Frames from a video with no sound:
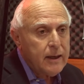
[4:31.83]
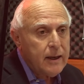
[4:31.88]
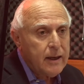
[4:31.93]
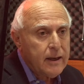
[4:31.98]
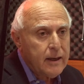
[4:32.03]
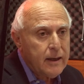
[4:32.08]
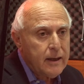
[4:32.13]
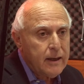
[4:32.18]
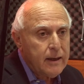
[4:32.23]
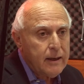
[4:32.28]

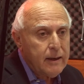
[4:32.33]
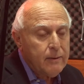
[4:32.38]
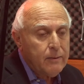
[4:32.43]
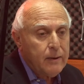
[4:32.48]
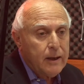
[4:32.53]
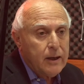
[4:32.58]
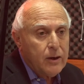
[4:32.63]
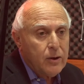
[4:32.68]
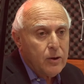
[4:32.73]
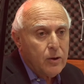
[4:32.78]
Eh, y
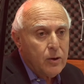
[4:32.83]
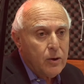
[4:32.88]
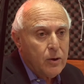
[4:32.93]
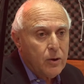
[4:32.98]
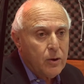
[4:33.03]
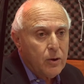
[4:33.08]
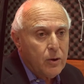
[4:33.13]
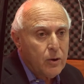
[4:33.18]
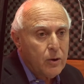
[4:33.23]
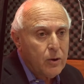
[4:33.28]

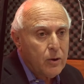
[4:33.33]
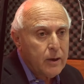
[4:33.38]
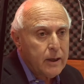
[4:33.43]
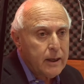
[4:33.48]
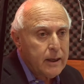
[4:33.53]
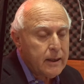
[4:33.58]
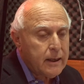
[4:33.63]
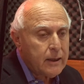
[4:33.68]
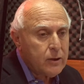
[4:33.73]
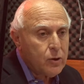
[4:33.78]
veo
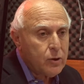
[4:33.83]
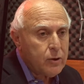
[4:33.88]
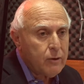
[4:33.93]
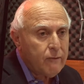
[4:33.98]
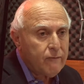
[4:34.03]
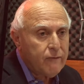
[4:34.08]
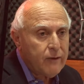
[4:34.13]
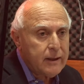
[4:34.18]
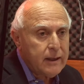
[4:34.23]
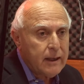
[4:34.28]
en Antonio
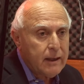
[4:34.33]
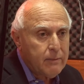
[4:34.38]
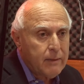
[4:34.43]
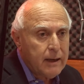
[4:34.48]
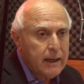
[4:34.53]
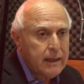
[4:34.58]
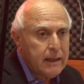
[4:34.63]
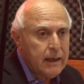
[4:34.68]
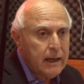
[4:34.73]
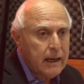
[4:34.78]
Bonfatti
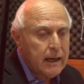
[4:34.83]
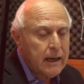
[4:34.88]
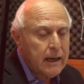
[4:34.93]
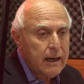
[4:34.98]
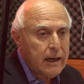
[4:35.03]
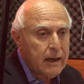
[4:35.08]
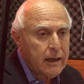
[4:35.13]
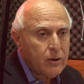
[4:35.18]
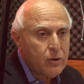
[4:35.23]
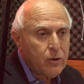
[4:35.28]
además
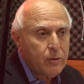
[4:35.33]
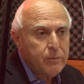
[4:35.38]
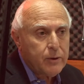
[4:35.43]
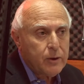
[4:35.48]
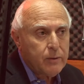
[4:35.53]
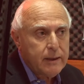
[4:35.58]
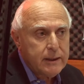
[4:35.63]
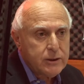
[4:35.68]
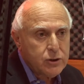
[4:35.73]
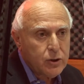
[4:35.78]
el
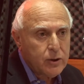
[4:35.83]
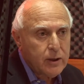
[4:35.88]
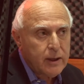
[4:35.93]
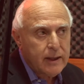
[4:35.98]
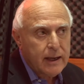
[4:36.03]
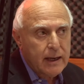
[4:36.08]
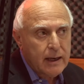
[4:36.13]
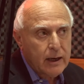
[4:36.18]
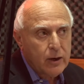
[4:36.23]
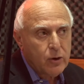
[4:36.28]
compromiso de
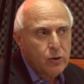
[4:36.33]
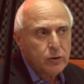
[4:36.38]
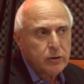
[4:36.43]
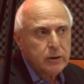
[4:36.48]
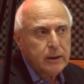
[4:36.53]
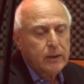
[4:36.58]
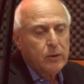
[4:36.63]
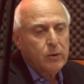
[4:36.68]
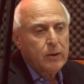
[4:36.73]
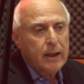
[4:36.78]
darle
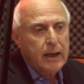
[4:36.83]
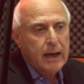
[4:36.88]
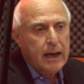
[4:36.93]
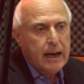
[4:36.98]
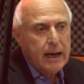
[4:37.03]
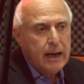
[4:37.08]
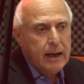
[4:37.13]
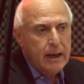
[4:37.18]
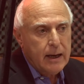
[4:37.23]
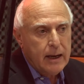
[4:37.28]

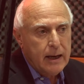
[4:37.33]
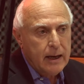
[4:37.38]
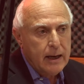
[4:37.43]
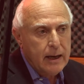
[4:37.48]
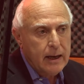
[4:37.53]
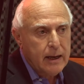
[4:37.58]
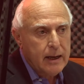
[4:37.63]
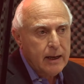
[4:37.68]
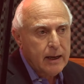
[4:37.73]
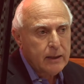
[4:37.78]
continuidad
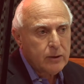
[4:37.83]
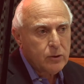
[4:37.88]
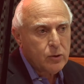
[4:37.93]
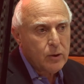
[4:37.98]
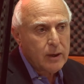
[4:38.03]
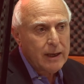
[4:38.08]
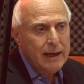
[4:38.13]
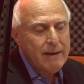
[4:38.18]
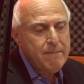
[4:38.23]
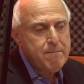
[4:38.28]
a,
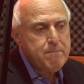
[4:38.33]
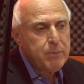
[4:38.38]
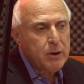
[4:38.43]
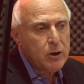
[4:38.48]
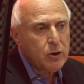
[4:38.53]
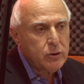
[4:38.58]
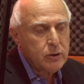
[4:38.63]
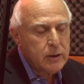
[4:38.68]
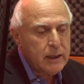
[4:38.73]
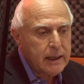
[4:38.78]
toda la
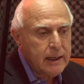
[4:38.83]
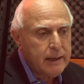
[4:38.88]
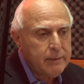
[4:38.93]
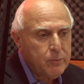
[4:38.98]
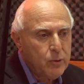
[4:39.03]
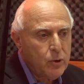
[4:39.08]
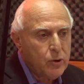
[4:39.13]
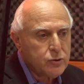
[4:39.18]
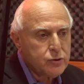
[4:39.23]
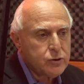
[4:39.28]
impronta que
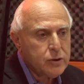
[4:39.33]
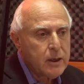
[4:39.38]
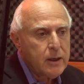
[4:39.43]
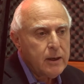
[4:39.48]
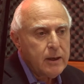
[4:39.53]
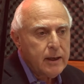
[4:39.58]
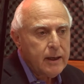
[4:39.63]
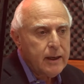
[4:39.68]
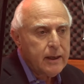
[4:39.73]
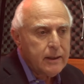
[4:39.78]
hemos
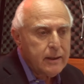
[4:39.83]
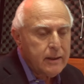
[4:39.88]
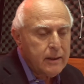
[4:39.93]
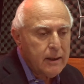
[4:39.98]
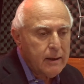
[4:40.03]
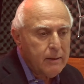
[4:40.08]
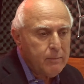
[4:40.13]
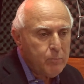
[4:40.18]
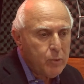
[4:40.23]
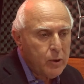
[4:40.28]

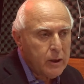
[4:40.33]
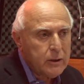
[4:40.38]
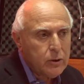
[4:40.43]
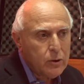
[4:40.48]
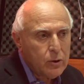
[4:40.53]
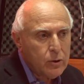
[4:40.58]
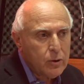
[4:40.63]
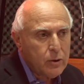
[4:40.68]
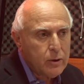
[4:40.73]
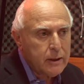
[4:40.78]
este,
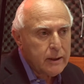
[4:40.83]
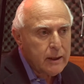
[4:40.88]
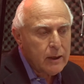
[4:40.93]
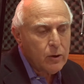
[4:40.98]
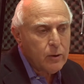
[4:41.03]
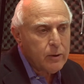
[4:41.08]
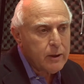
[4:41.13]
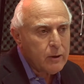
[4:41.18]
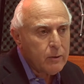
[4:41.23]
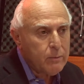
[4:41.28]
puesto en el
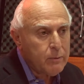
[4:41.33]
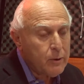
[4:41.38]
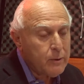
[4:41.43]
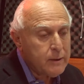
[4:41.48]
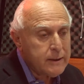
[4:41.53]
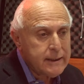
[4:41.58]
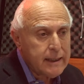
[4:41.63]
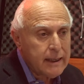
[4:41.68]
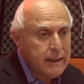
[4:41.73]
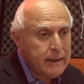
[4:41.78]
gobierno
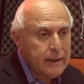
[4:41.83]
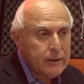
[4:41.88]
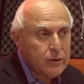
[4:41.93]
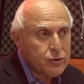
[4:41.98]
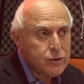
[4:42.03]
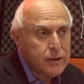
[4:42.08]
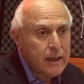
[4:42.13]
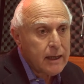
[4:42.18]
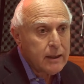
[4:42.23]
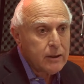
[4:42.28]
provincial en
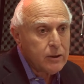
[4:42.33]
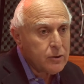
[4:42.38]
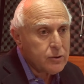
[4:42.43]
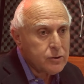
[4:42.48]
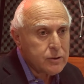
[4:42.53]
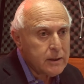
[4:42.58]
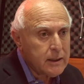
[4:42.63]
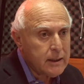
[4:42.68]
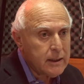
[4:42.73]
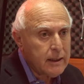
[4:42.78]
estos
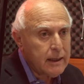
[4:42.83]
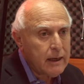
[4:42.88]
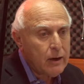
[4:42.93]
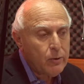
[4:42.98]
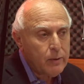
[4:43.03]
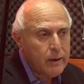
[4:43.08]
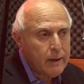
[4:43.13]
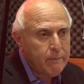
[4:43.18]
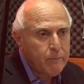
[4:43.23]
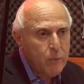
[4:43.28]
años, eh, la
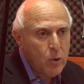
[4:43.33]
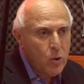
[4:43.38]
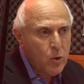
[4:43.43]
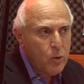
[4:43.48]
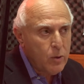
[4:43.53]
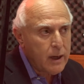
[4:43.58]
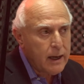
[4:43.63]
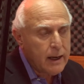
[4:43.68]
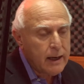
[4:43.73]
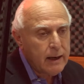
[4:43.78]
obra
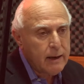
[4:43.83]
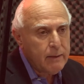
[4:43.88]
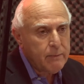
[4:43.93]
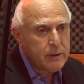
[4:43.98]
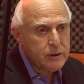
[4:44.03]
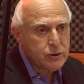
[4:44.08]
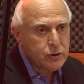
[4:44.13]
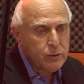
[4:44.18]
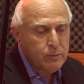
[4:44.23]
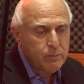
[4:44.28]
pública, la
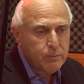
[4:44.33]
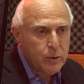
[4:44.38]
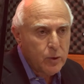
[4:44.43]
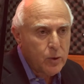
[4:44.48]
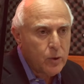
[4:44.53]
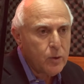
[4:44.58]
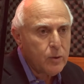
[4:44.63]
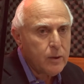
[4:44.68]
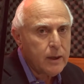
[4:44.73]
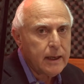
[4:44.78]
inversión
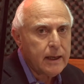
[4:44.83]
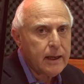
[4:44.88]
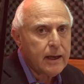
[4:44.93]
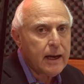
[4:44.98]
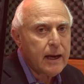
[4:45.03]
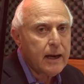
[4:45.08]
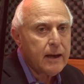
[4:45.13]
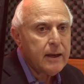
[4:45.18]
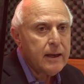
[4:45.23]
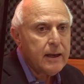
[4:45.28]

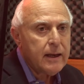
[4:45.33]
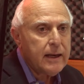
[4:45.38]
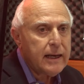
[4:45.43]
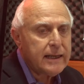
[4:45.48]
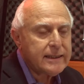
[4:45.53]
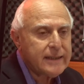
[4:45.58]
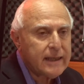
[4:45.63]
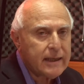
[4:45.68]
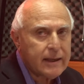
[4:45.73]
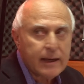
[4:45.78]
pública,
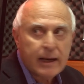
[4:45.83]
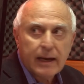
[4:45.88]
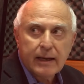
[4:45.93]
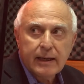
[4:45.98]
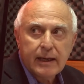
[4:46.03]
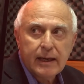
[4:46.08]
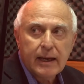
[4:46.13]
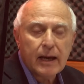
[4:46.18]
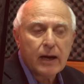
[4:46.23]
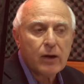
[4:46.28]
la
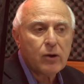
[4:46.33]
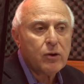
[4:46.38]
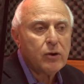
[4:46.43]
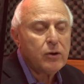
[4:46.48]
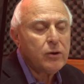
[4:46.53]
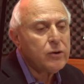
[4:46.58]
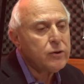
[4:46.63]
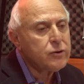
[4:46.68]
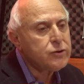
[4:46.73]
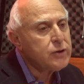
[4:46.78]
cercanía
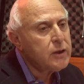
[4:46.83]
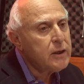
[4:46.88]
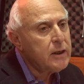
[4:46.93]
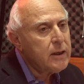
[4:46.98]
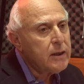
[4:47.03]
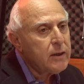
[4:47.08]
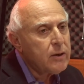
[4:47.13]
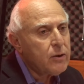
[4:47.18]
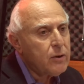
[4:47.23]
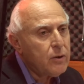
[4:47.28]
con los,
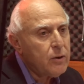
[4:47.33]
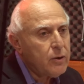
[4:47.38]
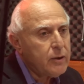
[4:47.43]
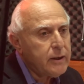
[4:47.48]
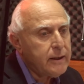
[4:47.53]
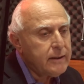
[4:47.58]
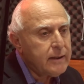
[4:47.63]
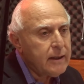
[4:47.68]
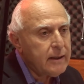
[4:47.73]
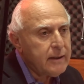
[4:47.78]
con los
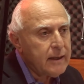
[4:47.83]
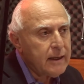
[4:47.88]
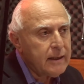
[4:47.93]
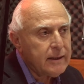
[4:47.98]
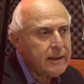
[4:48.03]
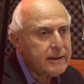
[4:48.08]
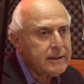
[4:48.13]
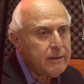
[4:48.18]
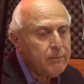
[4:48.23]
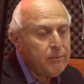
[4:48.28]

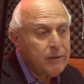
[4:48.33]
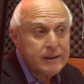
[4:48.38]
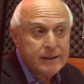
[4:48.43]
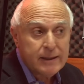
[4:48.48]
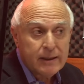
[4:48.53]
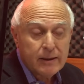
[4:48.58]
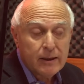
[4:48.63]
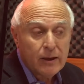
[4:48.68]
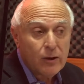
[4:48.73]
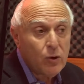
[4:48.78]
intendentes y
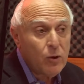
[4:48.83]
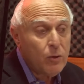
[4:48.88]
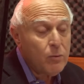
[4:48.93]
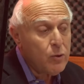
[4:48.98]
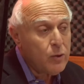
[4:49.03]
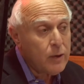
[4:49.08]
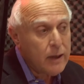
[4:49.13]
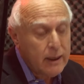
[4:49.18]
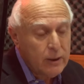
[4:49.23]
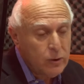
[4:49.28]
presidentes de
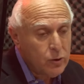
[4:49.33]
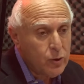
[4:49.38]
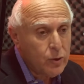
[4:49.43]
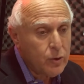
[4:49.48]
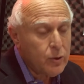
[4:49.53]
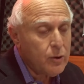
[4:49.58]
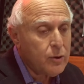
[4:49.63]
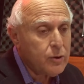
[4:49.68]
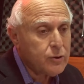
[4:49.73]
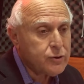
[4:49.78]
comuna de
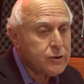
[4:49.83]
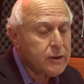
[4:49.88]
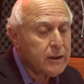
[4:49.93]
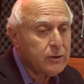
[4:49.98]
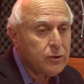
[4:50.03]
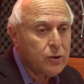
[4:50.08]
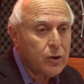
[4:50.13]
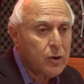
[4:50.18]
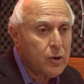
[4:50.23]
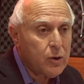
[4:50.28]
todos los
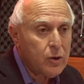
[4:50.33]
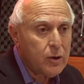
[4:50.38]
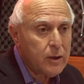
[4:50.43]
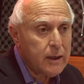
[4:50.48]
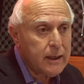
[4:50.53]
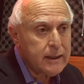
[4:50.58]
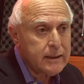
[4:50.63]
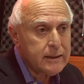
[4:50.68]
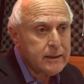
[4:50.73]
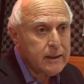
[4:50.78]

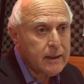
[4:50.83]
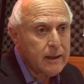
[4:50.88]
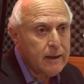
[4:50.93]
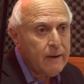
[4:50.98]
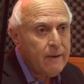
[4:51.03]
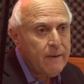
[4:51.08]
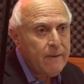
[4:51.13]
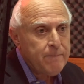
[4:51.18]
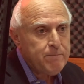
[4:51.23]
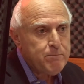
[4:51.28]
sectores.
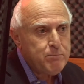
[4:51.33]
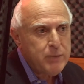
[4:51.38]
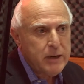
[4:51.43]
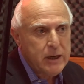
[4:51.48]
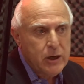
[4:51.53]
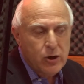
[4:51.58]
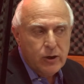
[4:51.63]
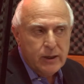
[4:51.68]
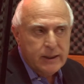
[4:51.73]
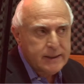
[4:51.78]
Eh,
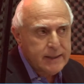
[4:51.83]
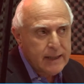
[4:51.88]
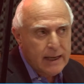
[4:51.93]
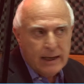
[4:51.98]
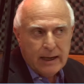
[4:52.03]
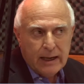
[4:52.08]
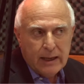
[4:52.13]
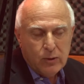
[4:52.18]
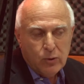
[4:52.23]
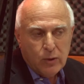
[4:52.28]

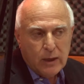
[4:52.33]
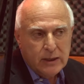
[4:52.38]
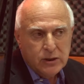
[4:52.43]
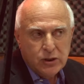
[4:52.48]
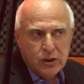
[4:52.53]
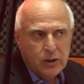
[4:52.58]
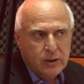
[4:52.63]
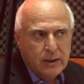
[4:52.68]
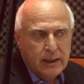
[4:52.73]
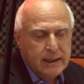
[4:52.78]
priorizar la
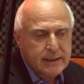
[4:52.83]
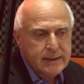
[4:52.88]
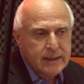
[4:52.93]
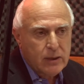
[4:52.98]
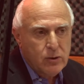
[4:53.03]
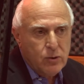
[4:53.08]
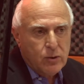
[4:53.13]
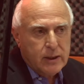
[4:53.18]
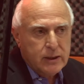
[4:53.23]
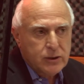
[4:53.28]
educación y la
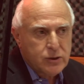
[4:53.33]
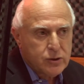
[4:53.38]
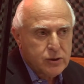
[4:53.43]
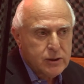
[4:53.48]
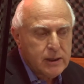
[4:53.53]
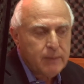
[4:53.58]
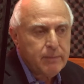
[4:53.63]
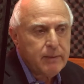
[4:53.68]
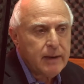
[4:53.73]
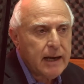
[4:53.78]
salud, que son
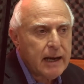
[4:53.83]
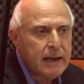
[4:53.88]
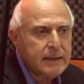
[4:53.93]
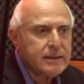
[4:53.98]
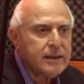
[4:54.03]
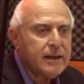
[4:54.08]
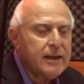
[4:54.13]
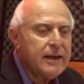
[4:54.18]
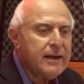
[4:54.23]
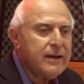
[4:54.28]
siempre
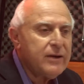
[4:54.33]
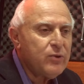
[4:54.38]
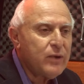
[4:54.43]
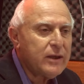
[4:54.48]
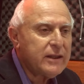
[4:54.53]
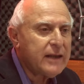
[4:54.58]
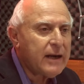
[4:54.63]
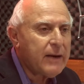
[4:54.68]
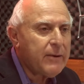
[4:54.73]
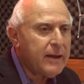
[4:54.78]
las,
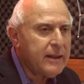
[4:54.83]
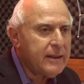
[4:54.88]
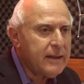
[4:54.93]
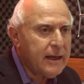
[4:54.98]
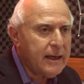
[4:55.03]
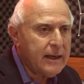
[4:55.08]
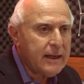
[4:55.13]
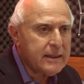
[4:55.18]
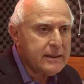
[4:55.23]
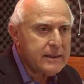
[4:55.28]
nuestras
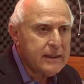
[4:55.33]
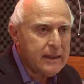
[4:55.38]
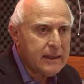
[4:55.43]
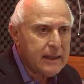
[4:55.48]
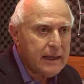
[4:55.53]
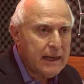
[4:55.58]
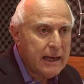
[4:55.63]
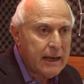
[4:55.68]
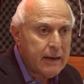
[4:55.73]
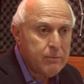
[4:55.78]
banderas y
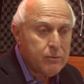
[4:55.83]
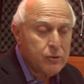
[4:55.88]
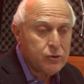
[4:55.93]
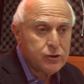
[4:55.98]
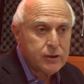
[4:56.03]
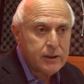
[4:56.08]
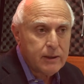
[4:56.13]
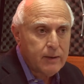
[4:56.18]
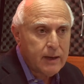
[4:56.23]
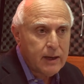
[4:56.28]
que la
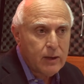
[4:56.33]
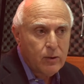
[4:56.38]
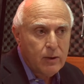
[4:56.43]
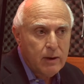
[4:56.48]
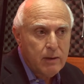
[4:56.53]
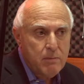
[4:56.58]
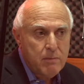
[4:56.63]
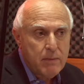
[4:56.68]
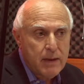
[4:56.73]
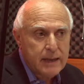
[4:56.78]
hemos llevado
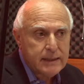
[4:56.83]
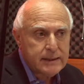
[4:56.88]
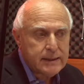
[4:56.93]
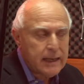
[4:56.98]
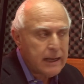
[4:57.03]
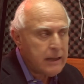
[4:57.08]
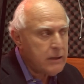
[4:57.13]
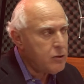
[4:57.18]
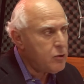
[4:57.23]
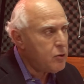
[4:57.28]
al más
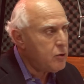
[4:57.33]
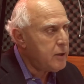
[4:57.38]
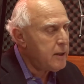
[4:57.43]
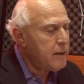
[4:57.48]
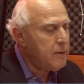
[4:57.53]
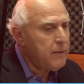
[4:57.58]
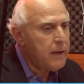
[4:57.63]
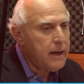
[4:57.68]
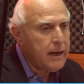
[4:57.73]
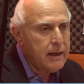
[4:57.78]
alto
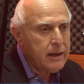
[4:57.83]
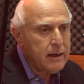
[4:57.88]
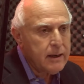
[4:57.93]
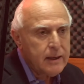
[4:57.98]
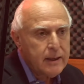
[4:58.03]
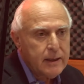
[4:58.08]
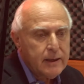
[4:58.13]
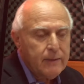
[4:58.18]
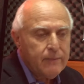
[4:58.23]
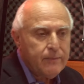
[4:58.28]
nivel
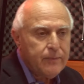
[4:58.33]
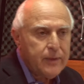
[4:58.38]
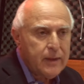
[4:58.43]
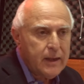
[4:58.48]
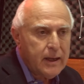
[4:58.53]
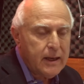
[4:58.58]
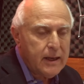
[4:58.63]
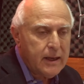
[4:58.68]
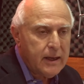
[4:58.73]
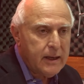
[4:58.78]

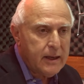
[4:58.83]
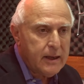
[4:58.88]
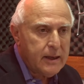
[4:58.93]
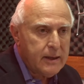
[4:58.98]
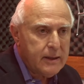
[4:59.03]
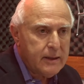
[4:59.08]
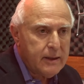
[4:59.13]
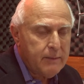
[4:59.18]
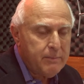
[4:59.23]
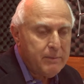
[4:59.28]

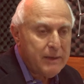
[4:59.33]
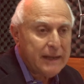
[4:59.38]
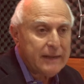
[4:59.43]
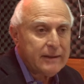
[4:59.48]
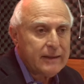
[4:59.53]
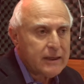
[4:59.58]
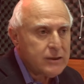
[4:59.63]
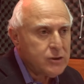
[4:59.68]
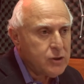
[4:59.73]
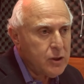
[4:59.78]
de,
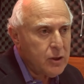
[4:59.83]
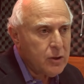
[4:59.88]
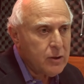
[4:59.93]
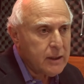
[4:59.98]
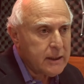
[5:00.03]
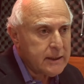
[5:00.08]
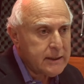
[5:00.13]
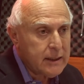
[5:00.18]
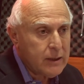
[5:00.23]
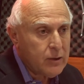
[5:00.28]

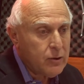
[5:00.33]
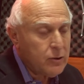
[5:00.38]
prestación que se